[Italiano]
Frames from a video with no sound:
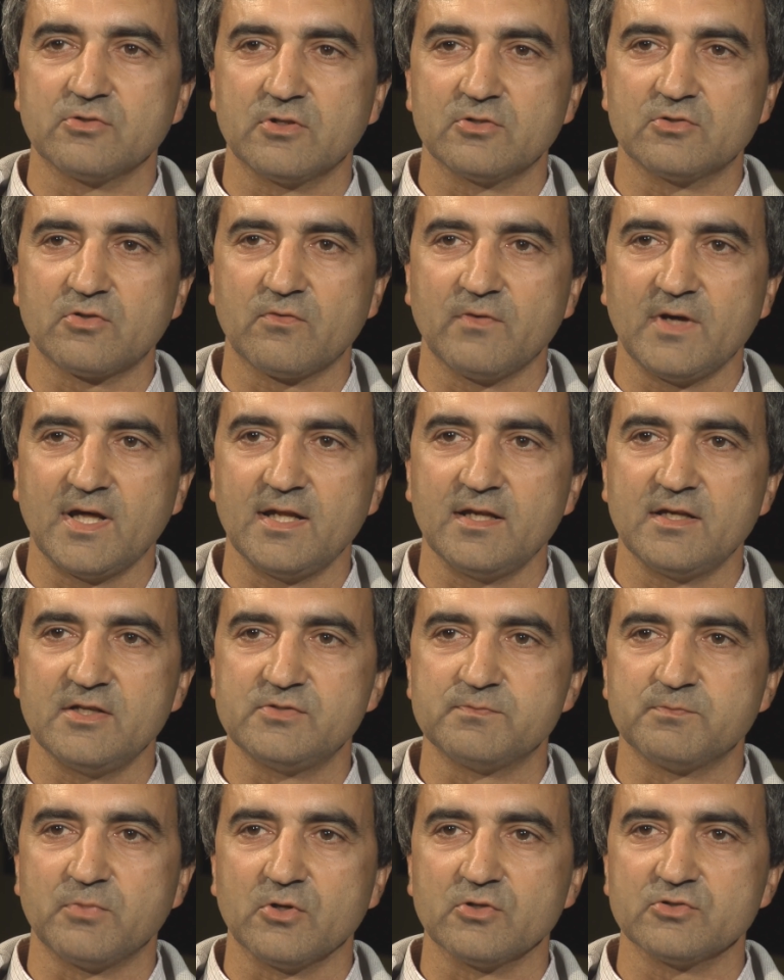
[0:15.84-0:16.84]
a trovare
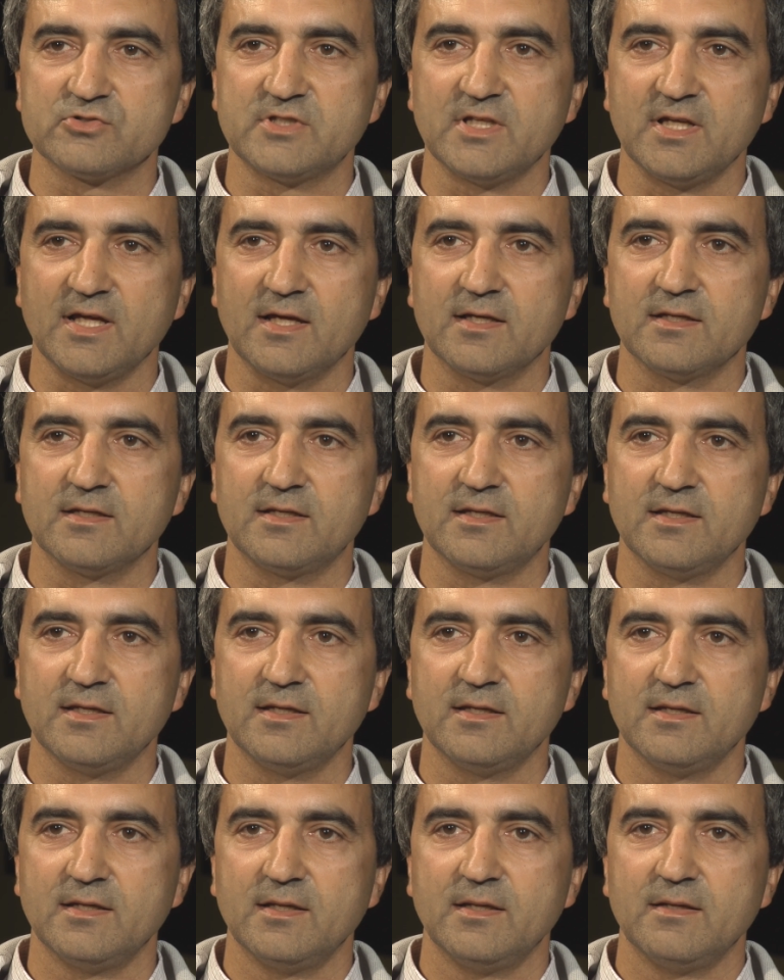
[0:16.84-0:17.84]
risposte
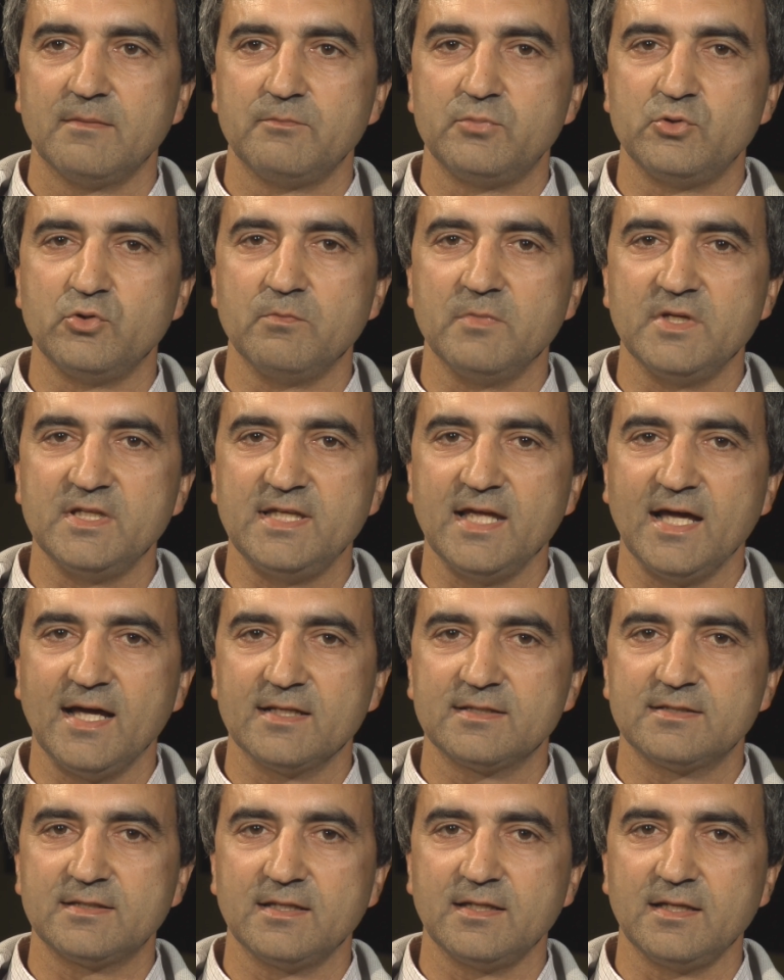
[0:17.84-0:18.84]
anche più
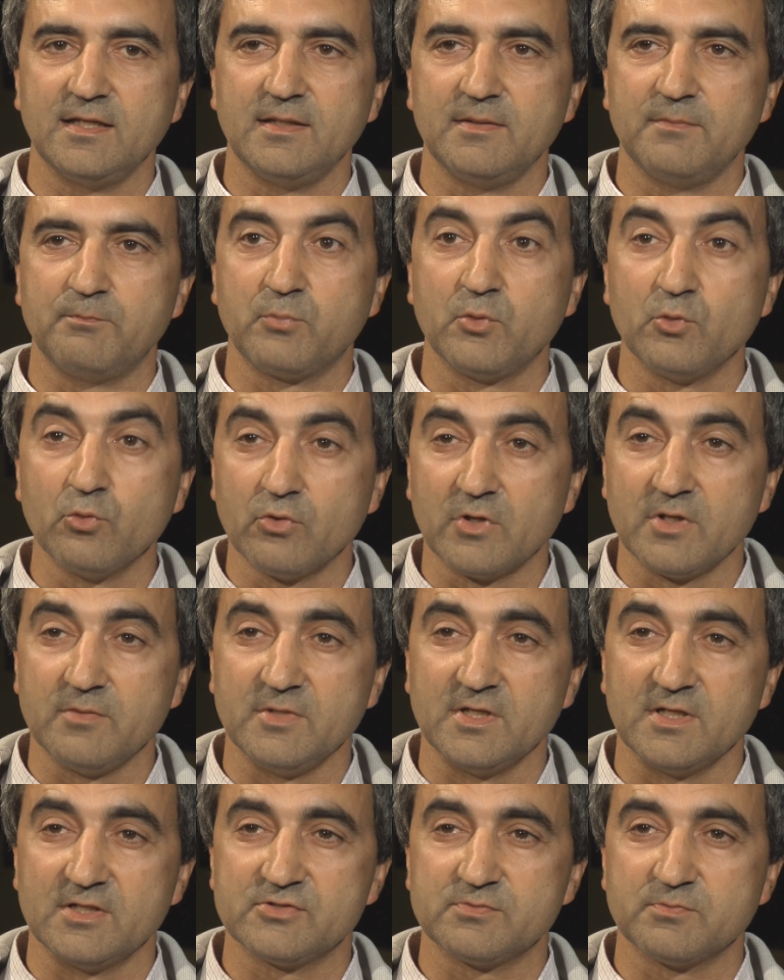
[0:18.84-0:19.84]
immediate e
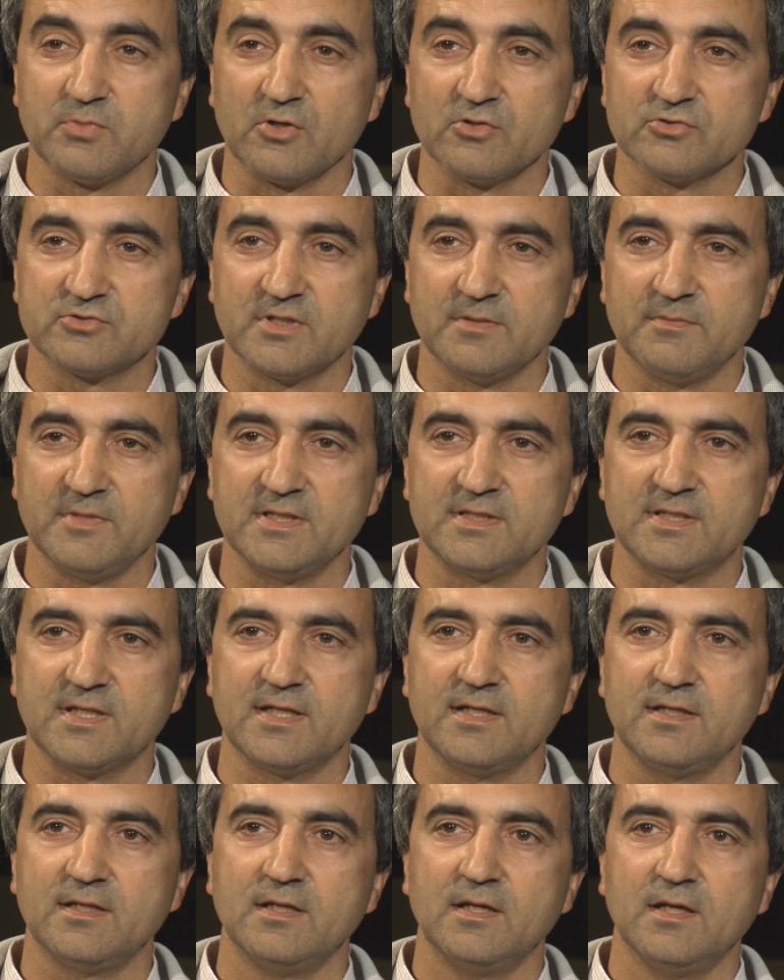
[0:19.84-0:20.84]
plurimi risposte,
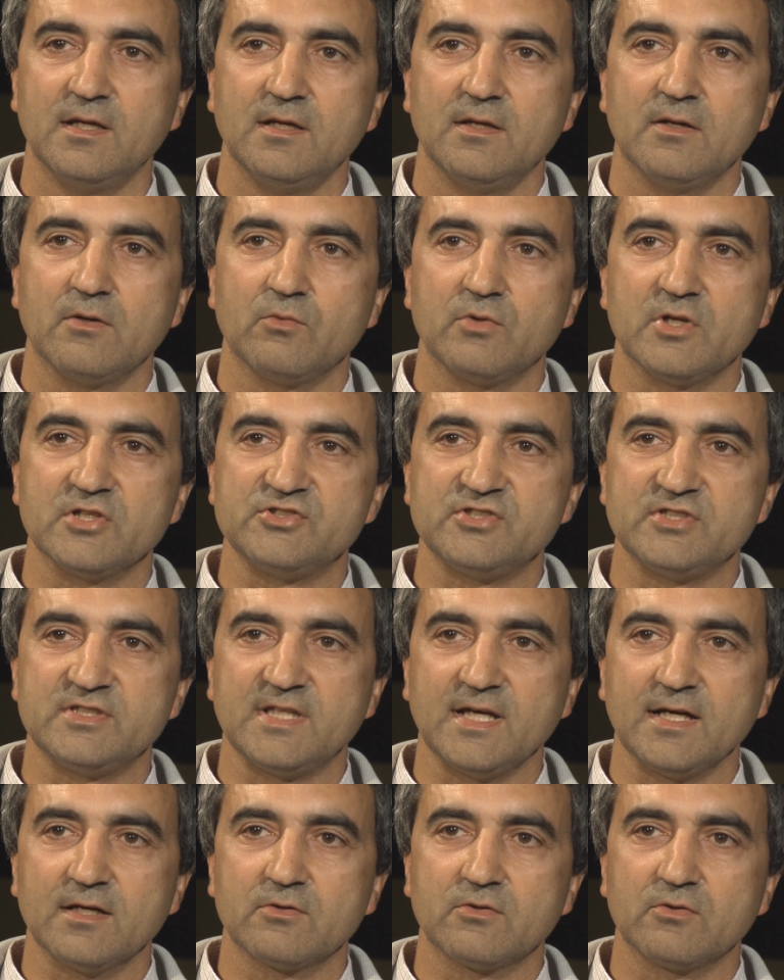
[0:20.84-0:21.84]
mentre una
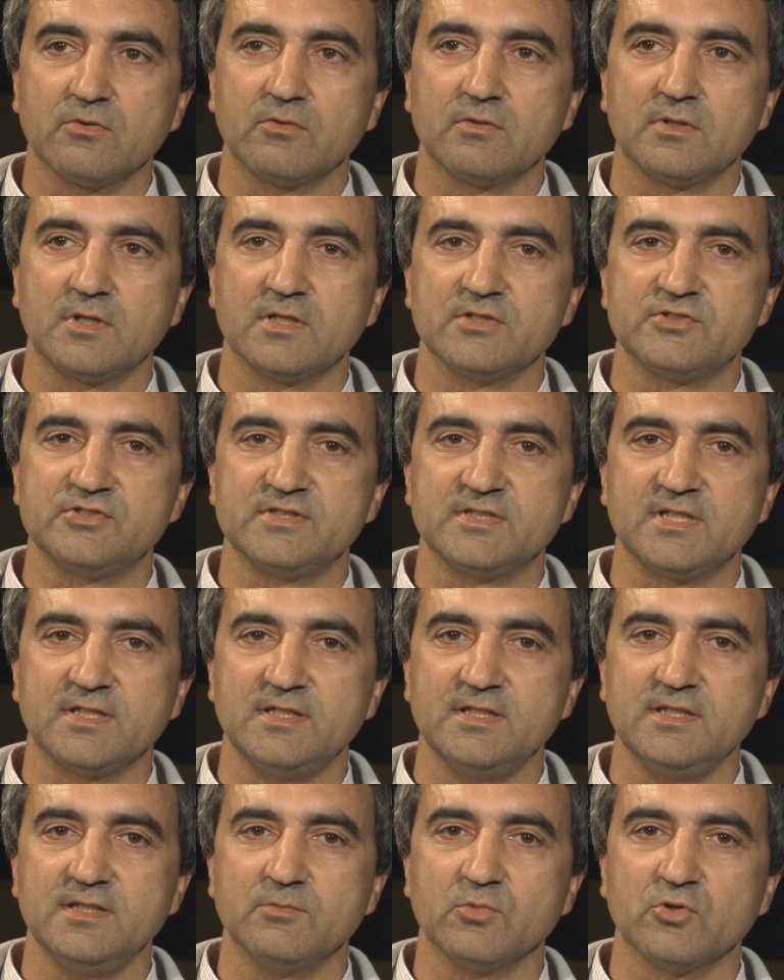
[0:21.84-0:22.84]
città con
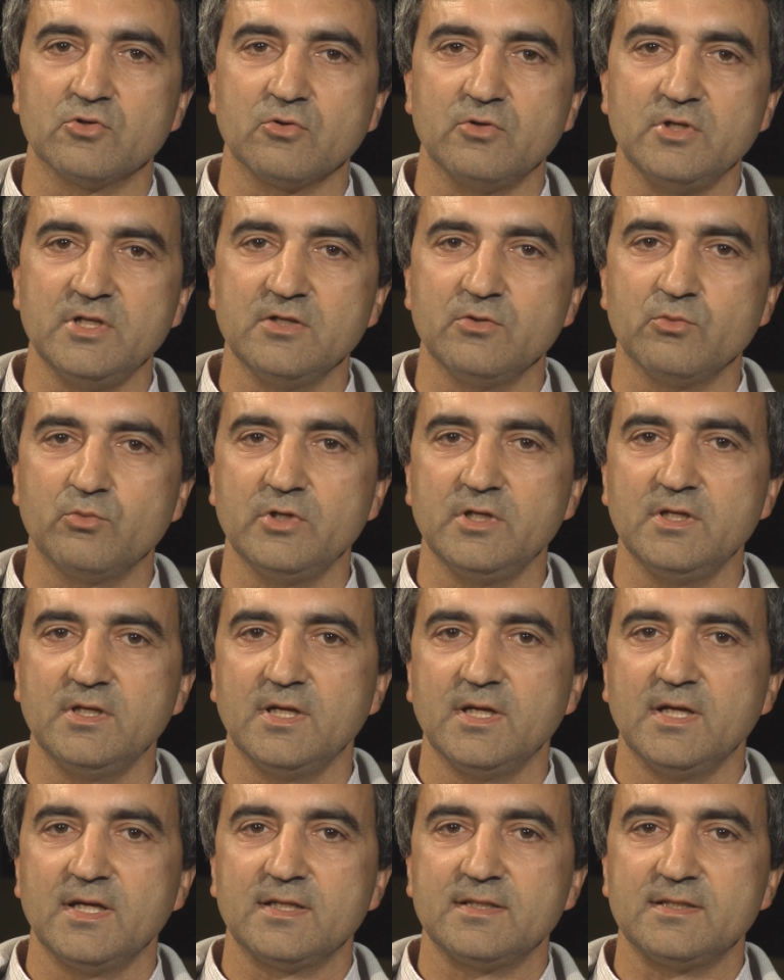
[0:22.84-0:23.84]
cittadini monolingui,
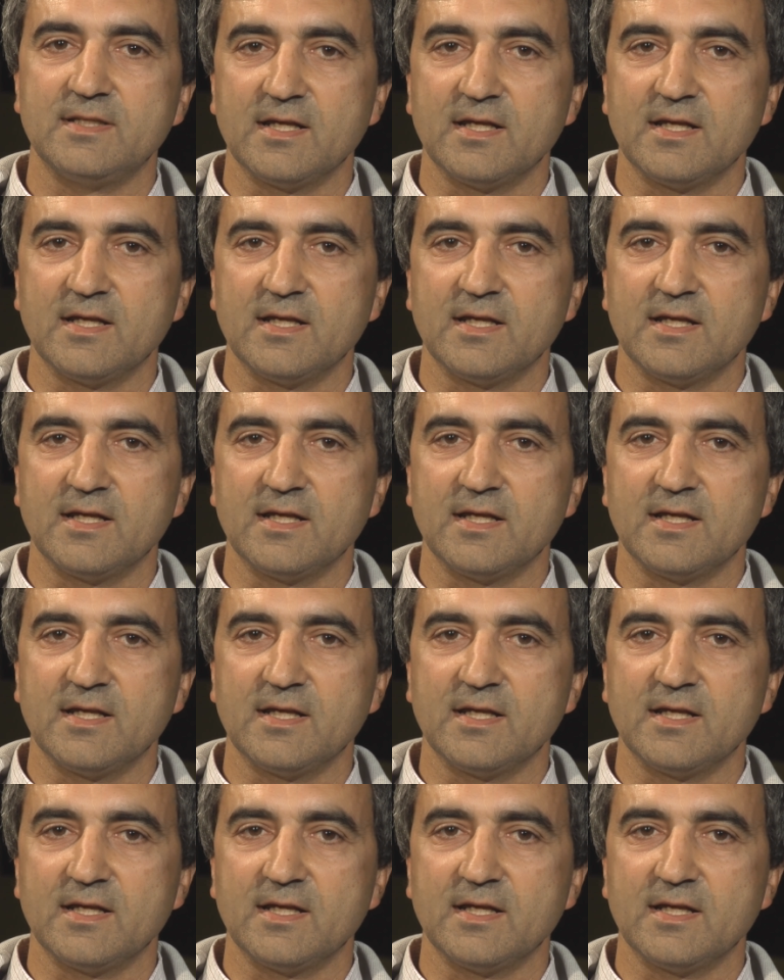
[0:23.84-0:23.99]
da